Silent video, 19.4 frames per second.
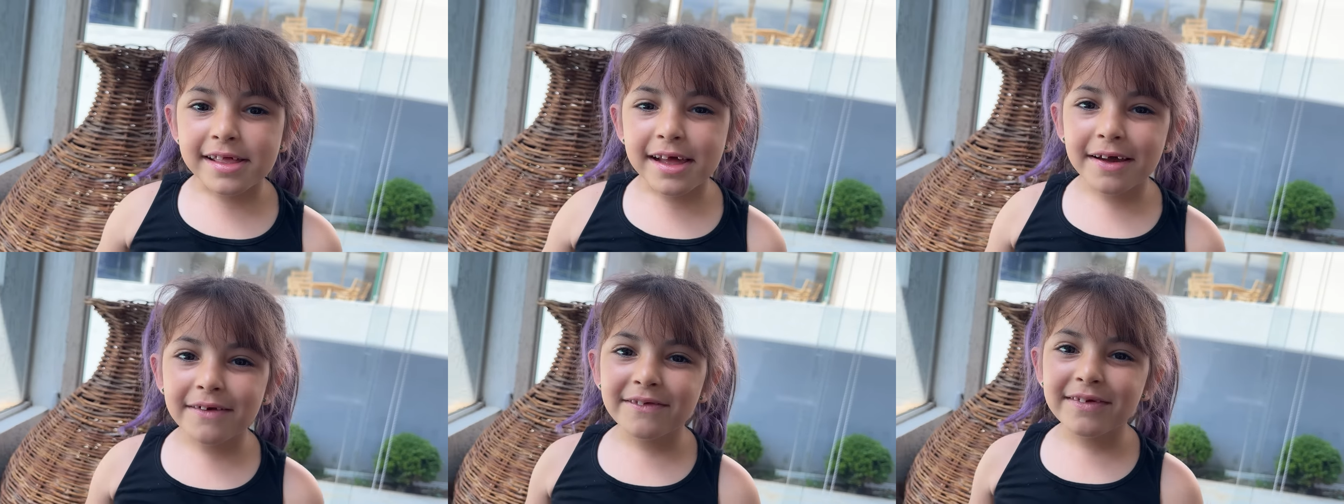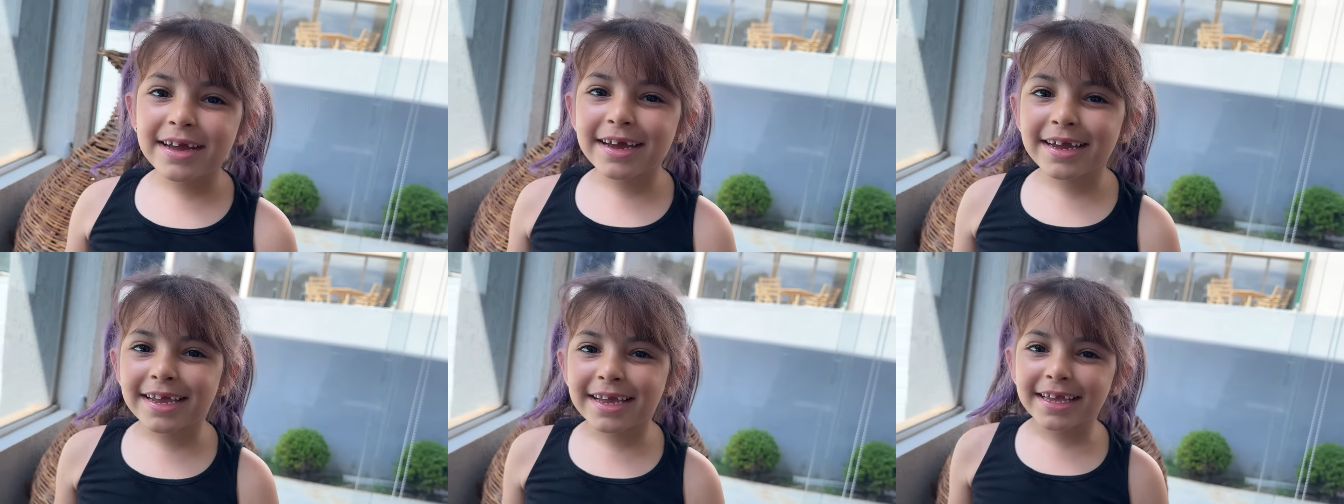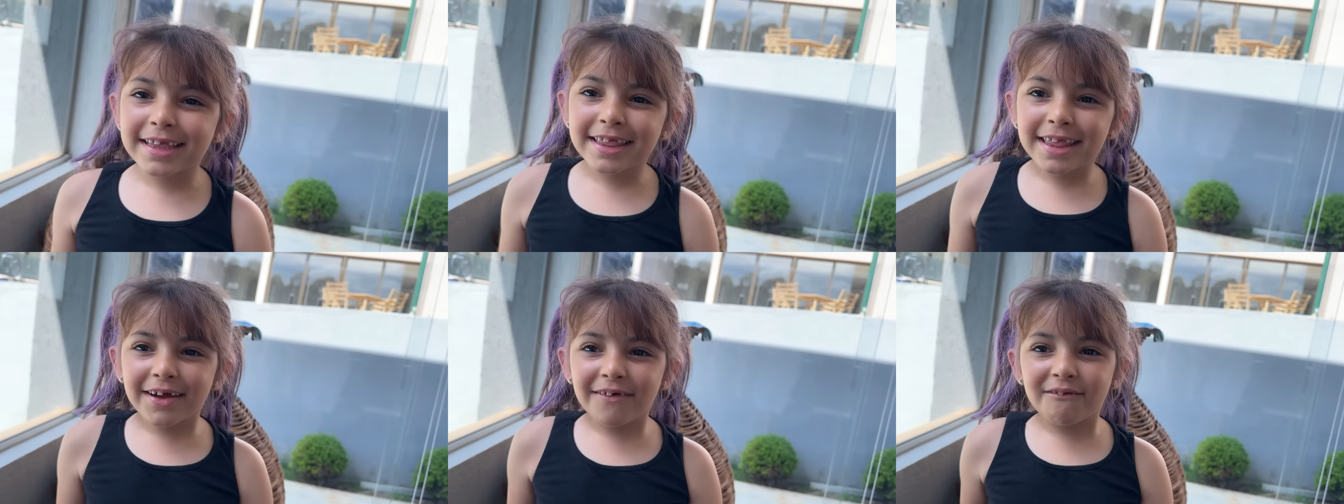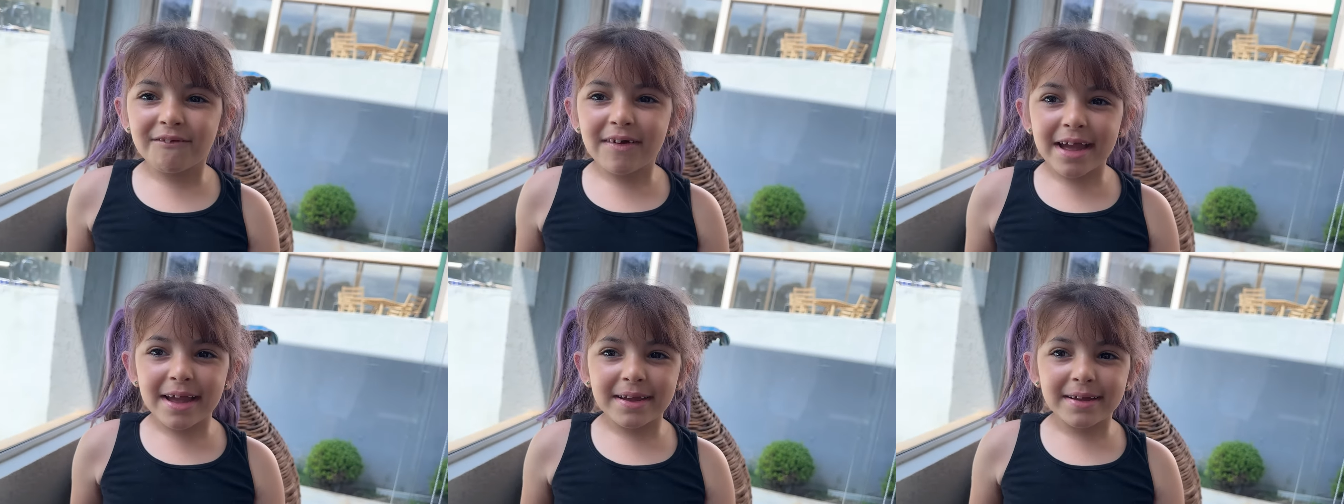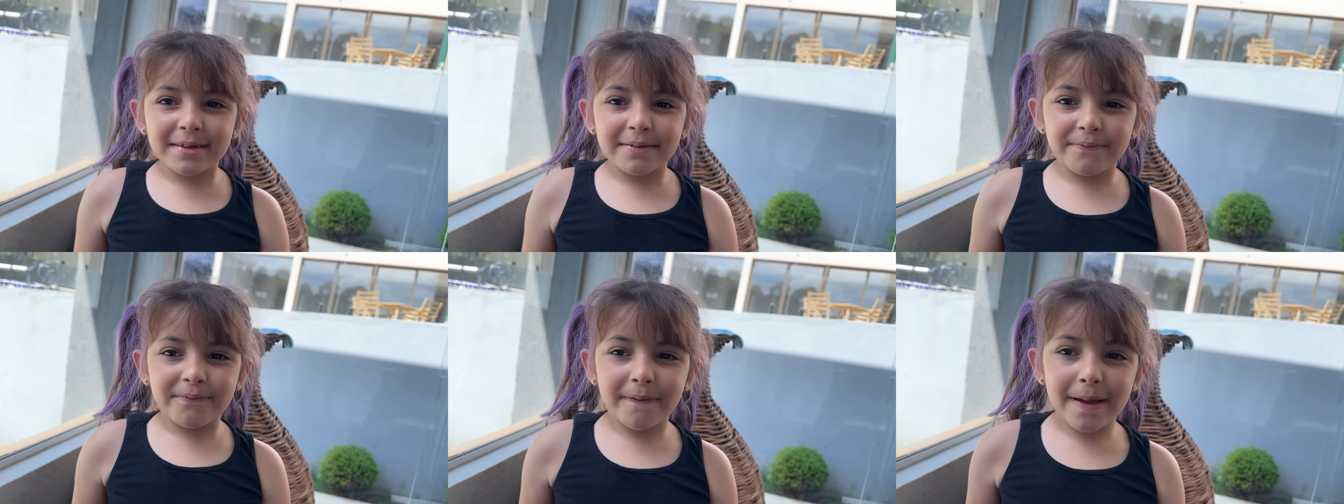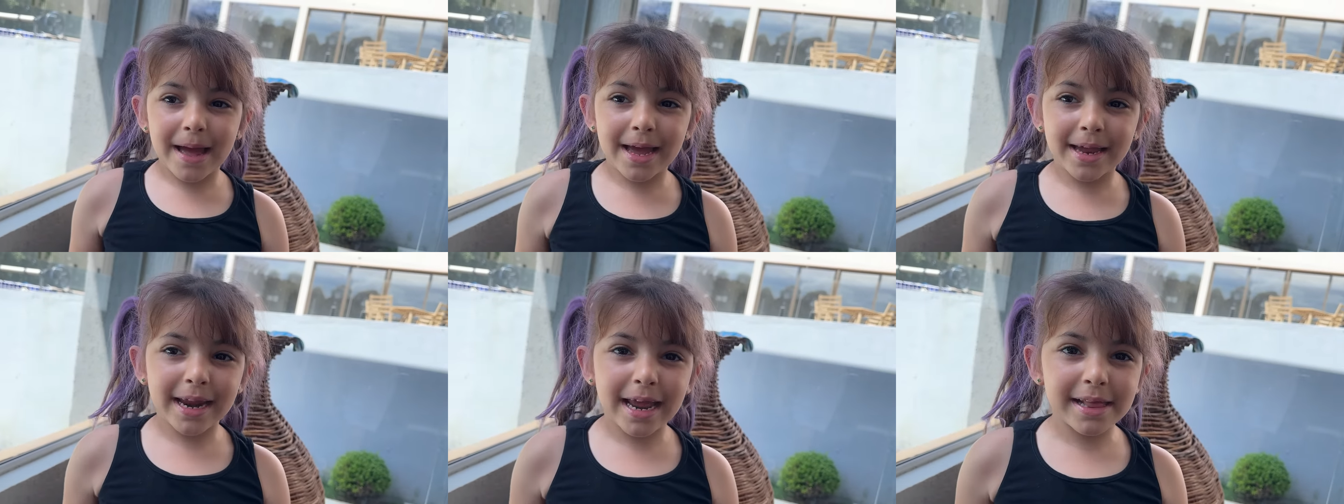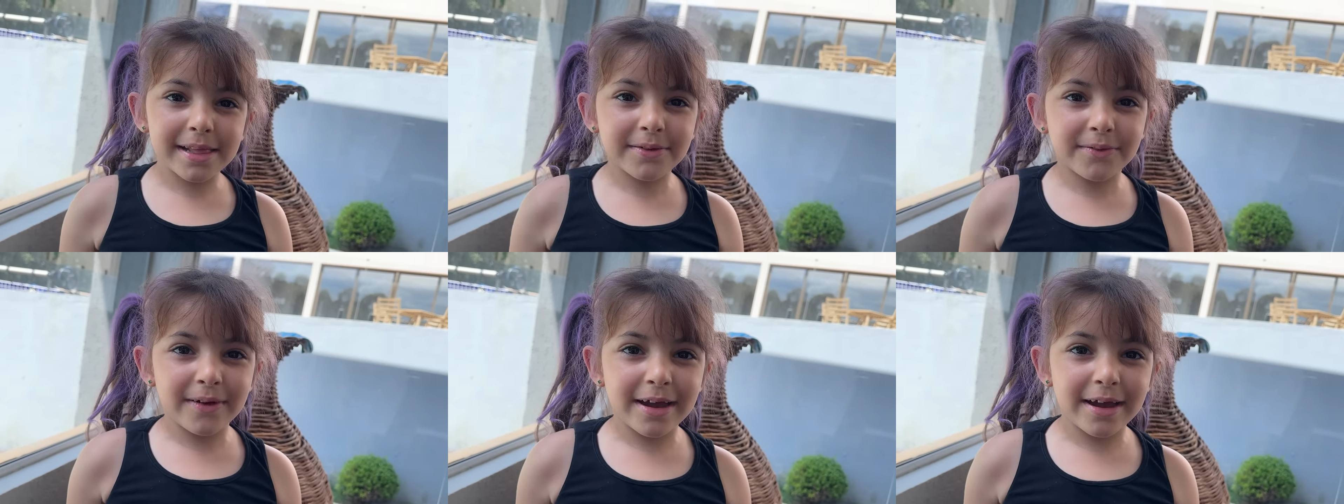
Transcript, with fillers: Sabia que também parece um